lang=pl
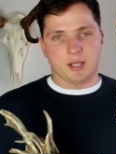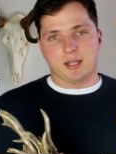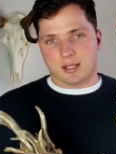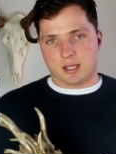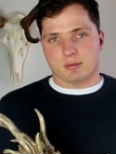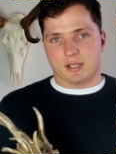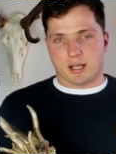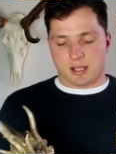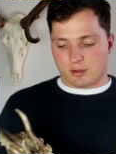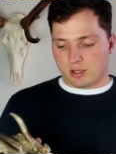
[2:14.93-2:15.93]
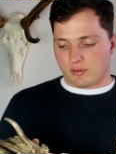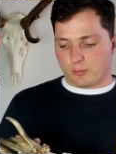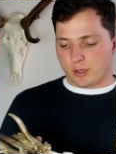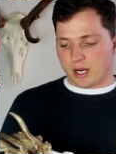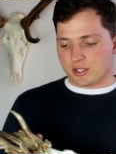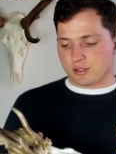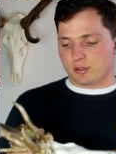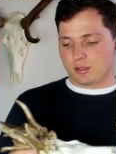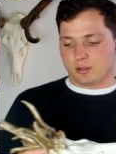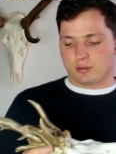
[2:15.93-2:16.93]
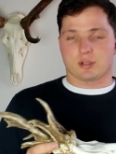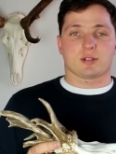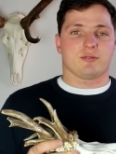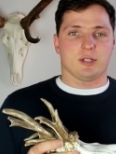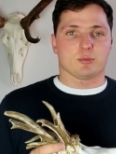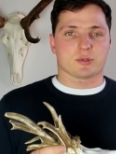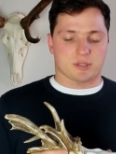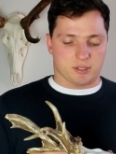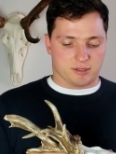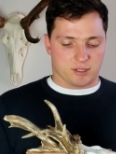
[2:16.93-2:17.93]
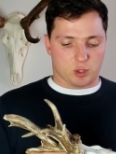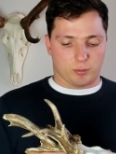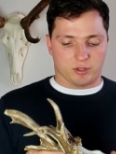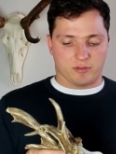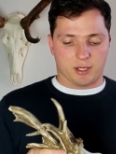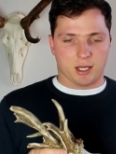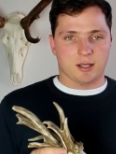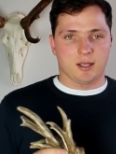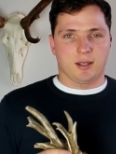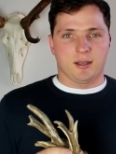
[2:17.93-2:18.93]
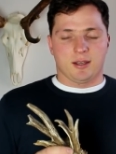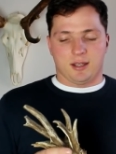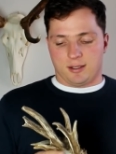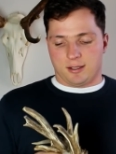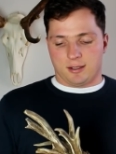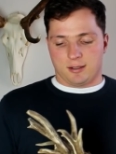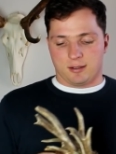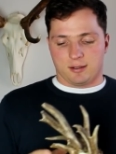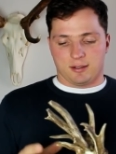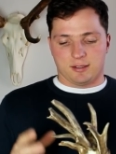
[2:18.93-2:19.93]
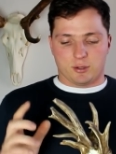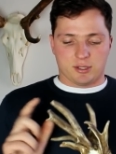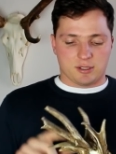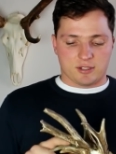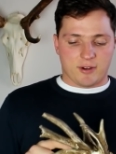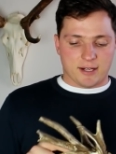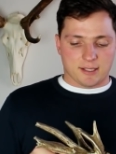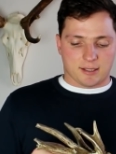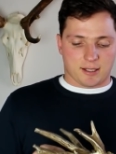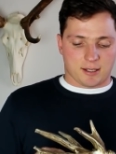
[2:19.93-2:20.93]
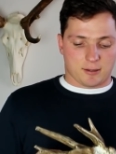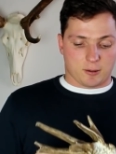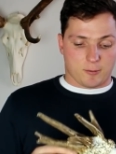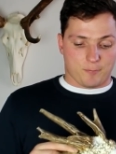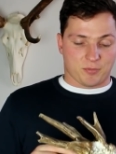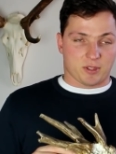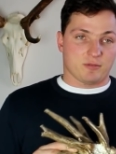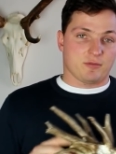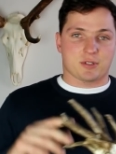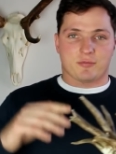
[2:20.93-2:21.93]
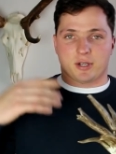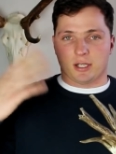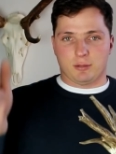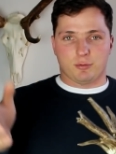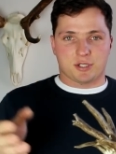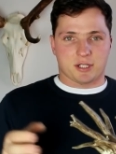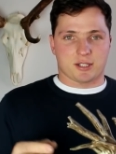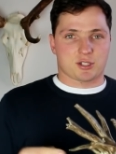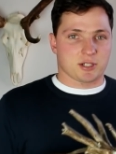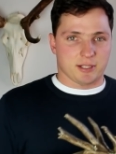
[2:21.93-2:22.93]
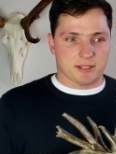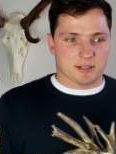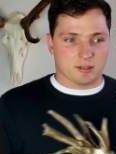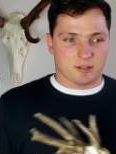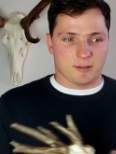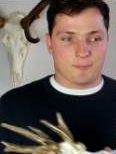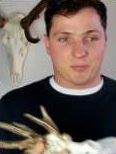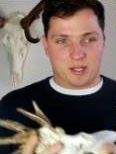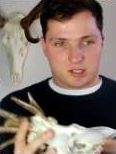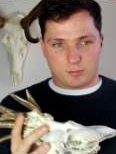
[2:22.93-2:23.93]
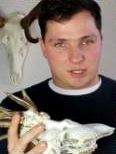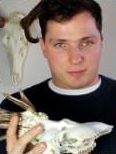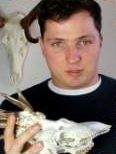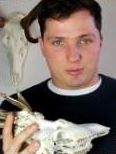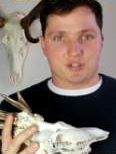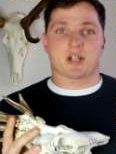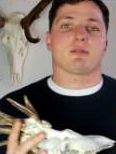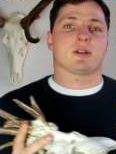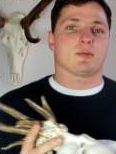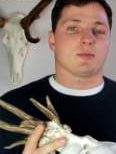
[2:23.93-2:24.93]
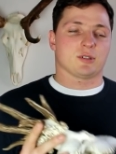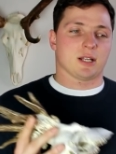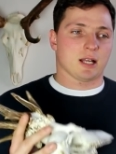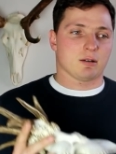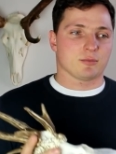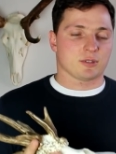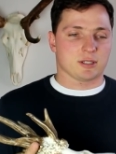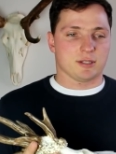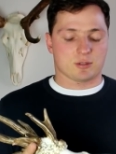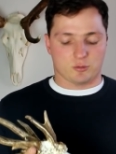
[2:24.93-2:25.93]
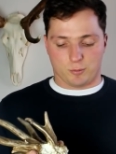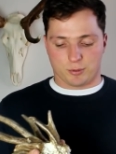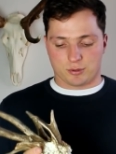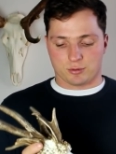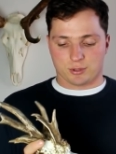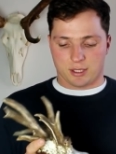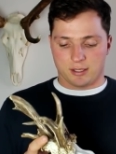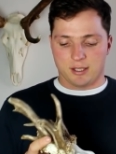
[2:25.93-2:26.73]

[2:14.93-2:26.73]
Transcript: ja tam linka na dole Wam pokażę do tego do filmu z, tego polowania. Yy, no i co jest fajne, tak? No, wychyliły się trzy lisy, ja sobie tam zbliżałem, oddalałem do tych lisów po prostu ten